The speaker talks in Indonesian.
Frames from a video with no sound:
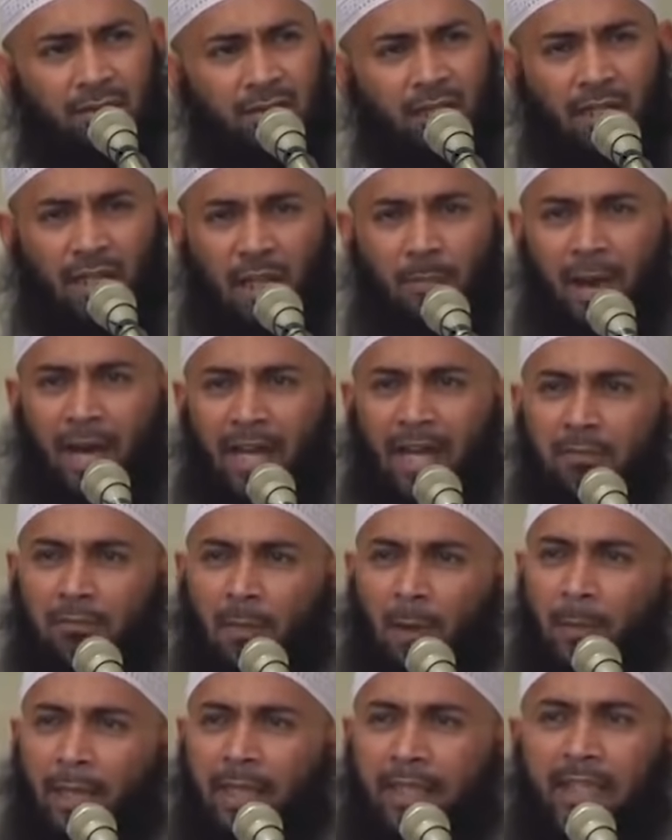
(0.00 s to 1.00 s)
yang kemarin
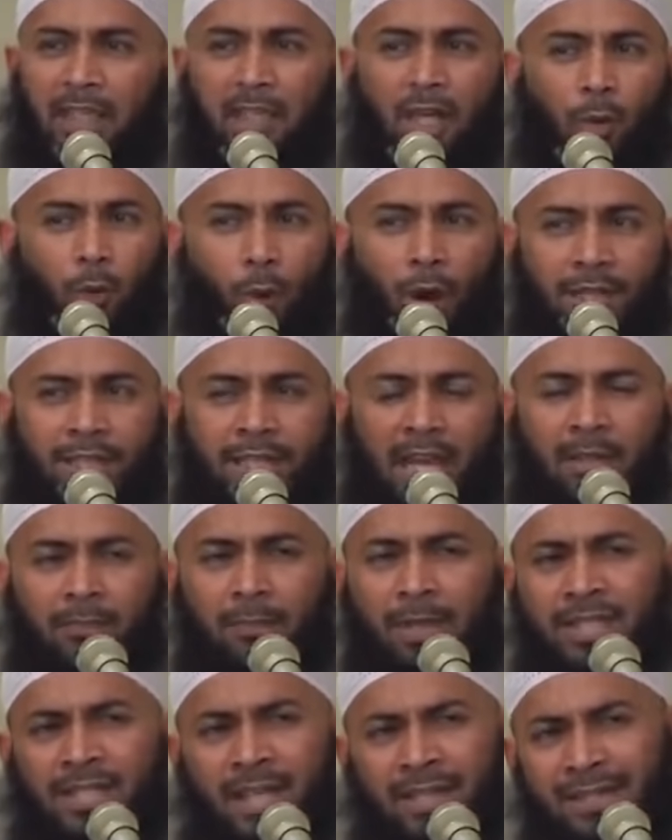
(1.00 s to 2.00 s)
memiliki kekuasaan
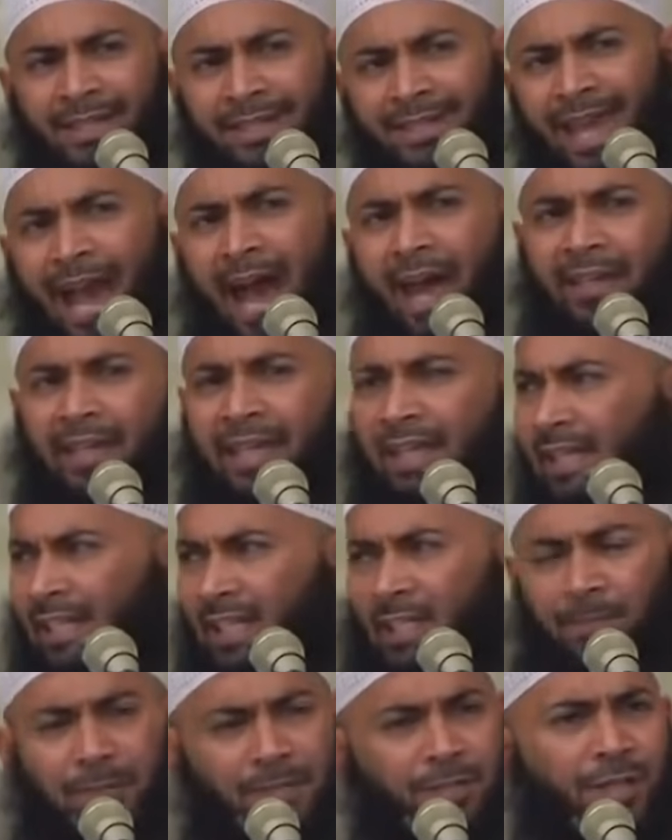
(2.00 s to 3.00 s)
bisa jadi hari
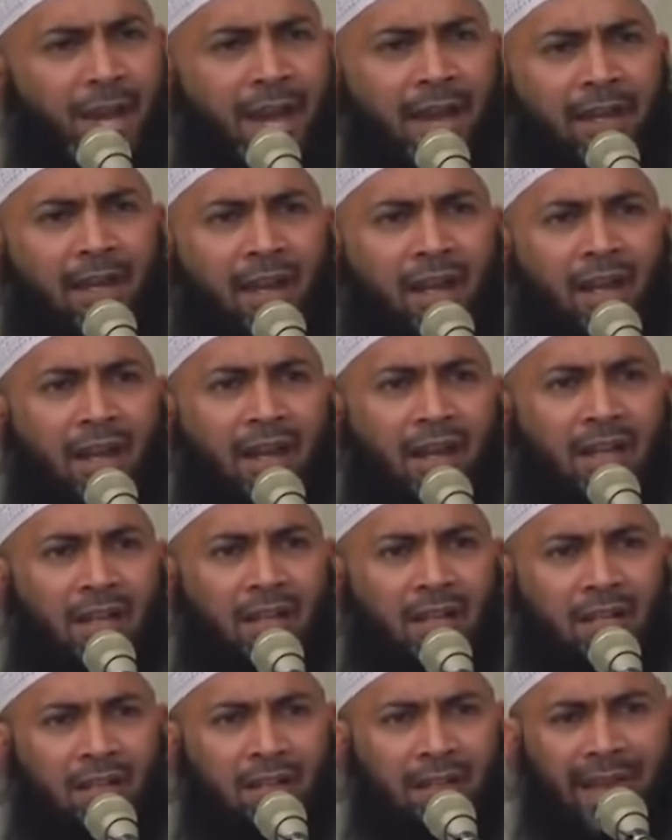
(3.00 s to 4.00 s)
ini di penjara,
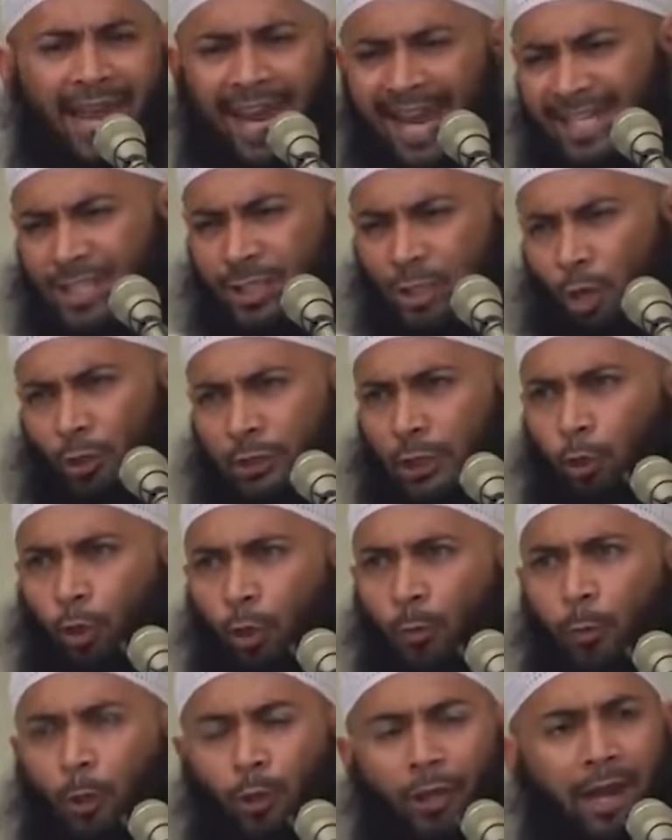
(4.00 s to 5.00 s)
esok di
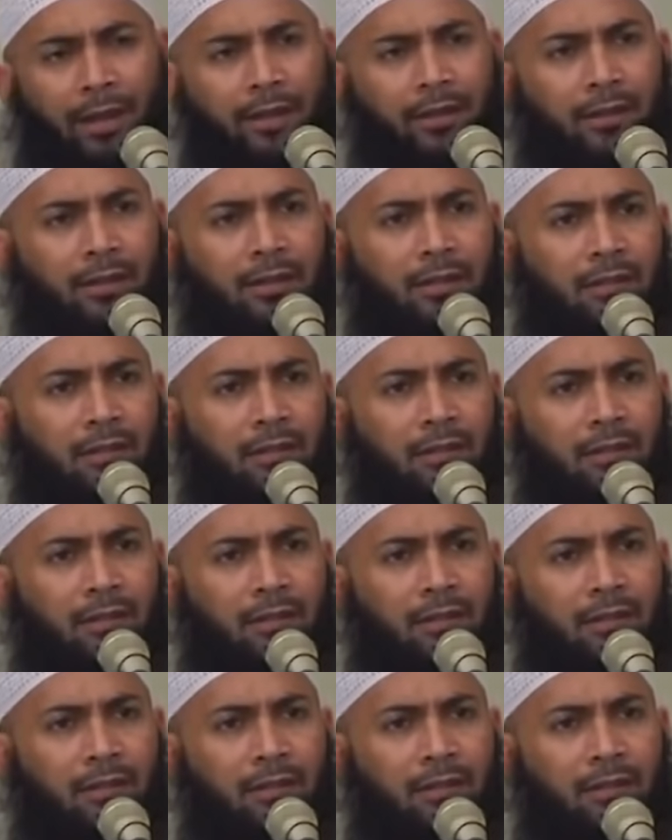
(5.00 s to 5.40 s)
kuburan.